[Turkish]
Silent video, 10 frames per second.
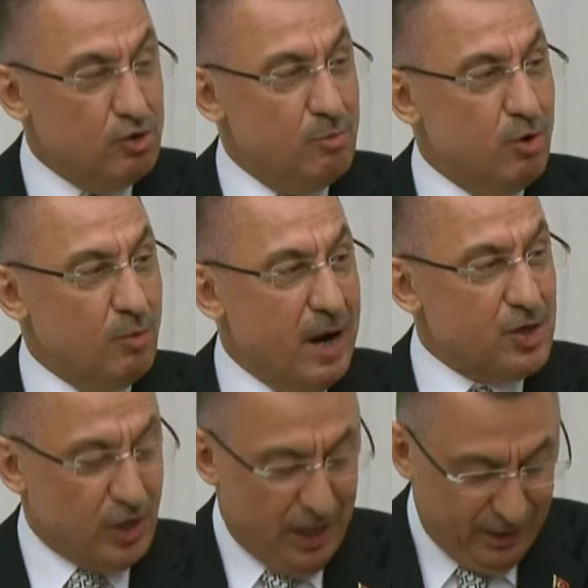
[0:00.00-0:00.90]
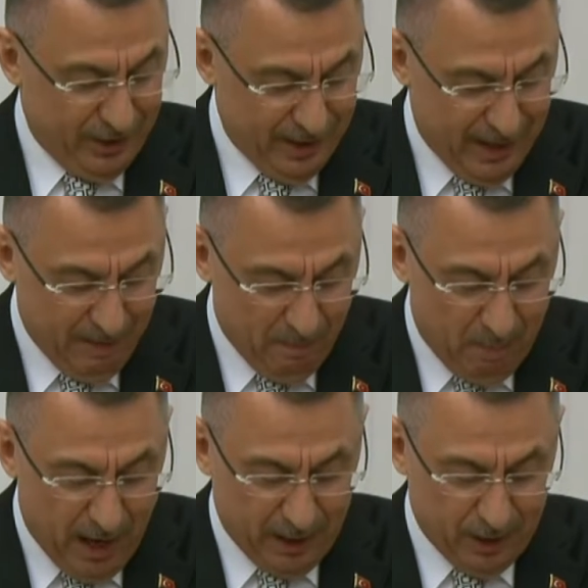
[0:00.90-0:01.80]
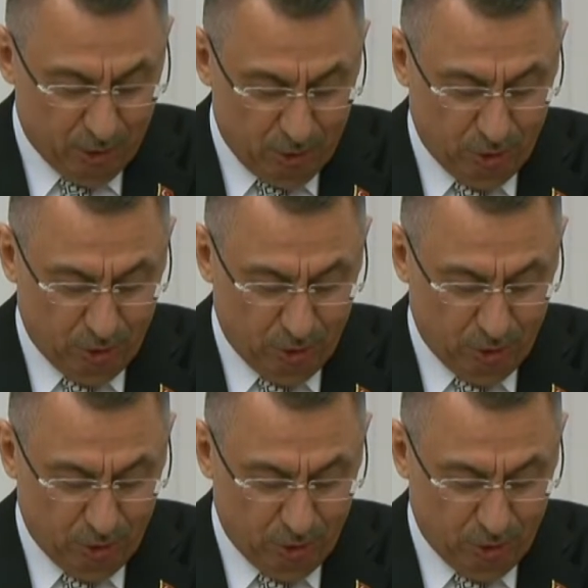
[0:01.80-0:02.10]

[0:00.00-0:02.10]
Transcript: Cumhurbaşkanlığına bağlı